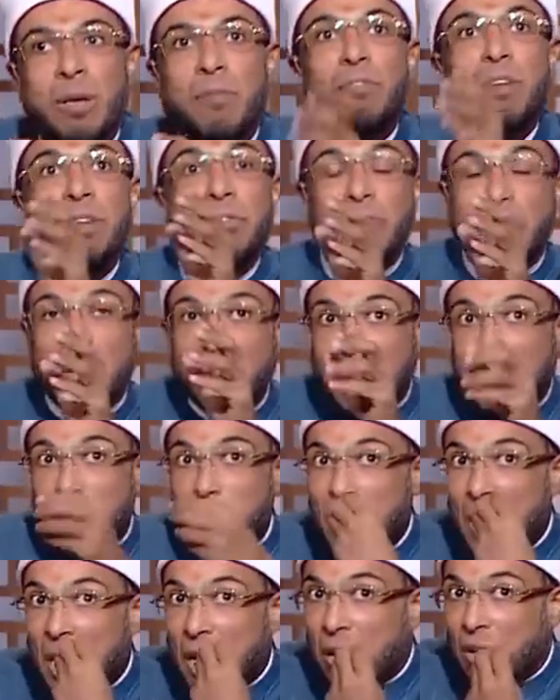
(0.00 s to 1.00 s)
في فرق
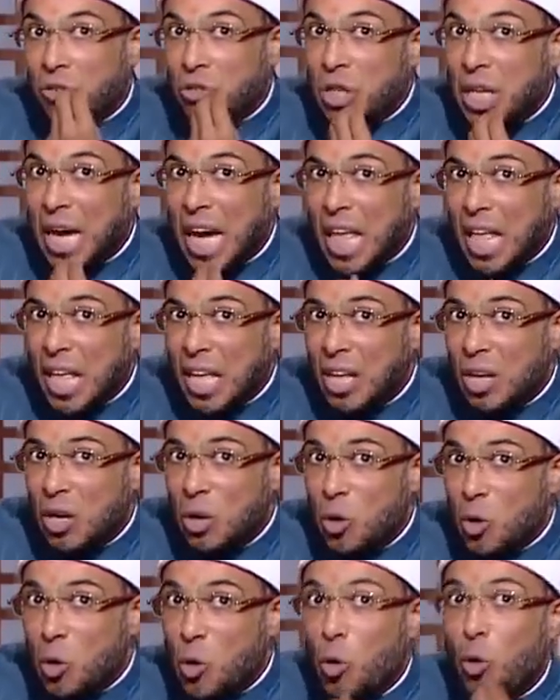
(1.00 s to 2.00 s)
بين القطيعه
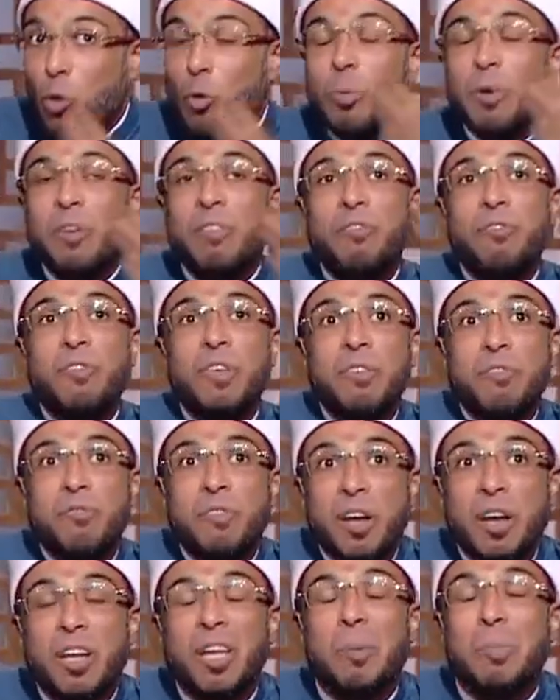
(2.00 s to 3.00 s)
وفي
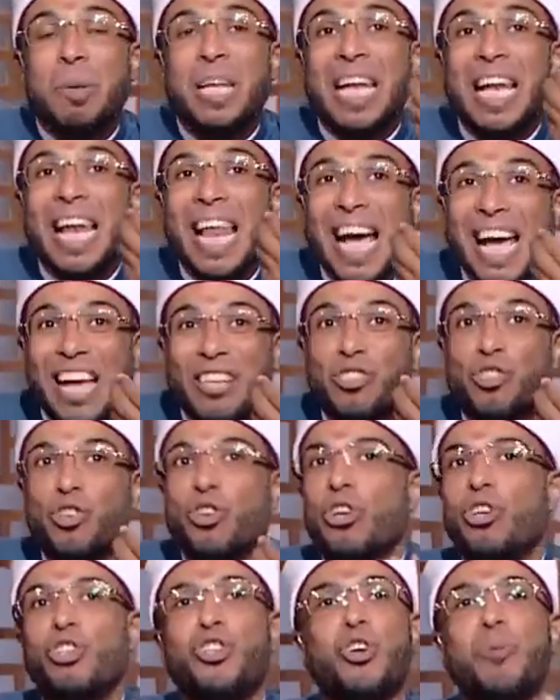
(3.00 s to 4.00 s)
فرق بين الهجر
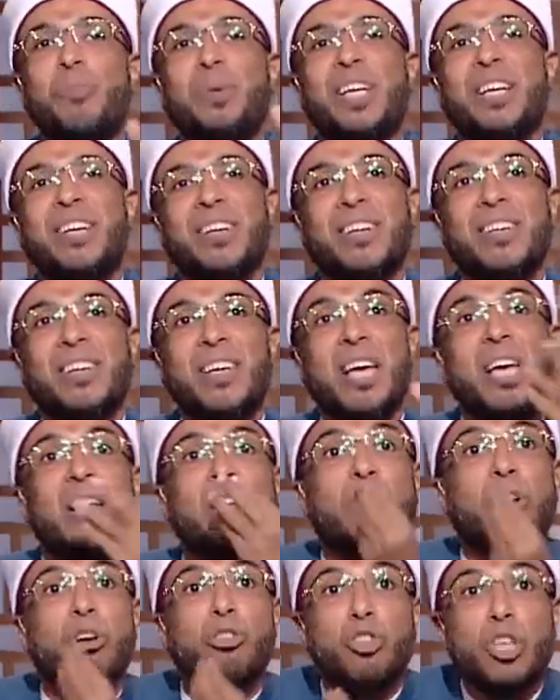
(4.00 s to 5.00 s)
الجميل
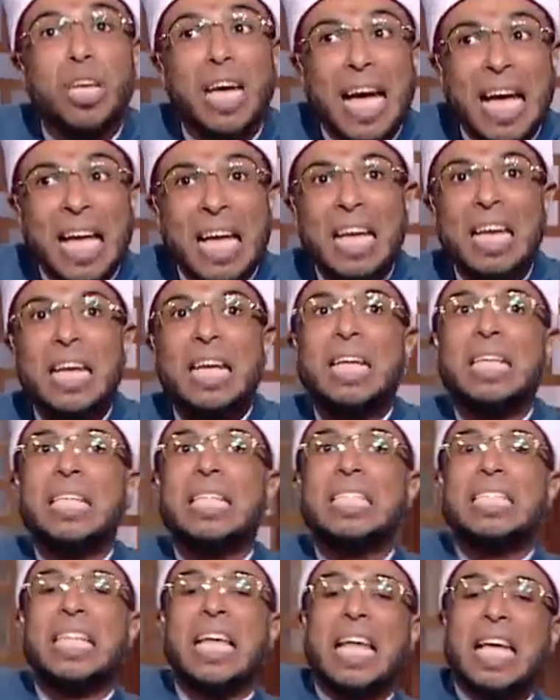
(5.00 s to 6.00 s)
القطيعه ان
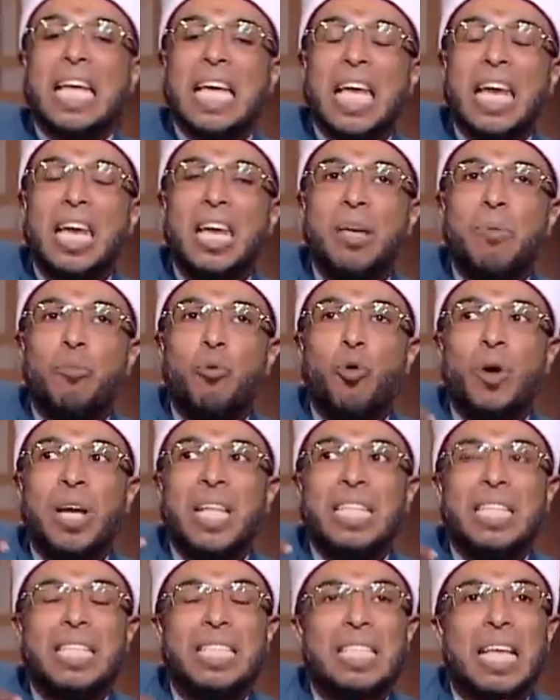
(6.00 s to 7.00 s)
انت لا تكلمه ولا
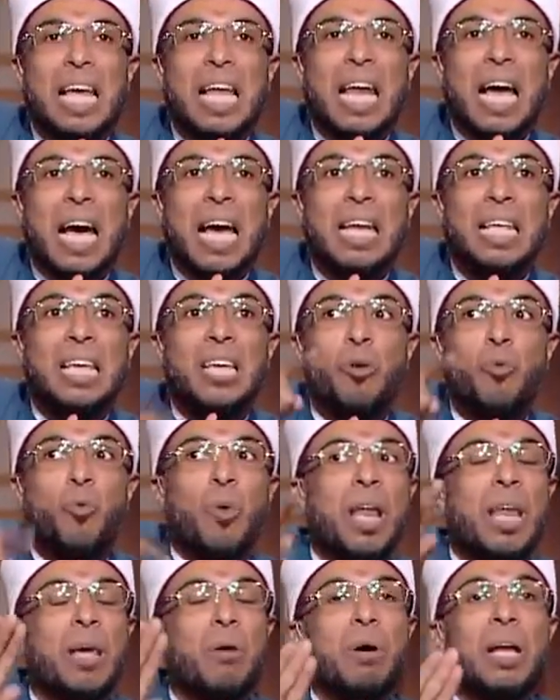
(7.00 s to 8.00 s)
تسال عليه
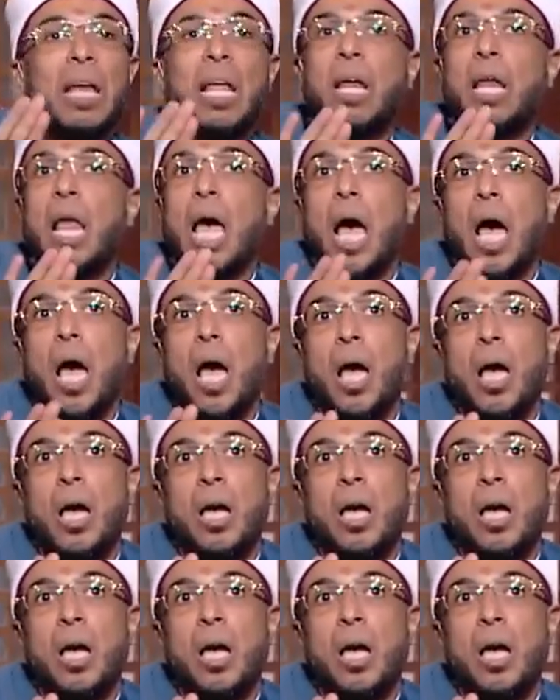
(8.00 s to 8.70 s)
ولا ولا لا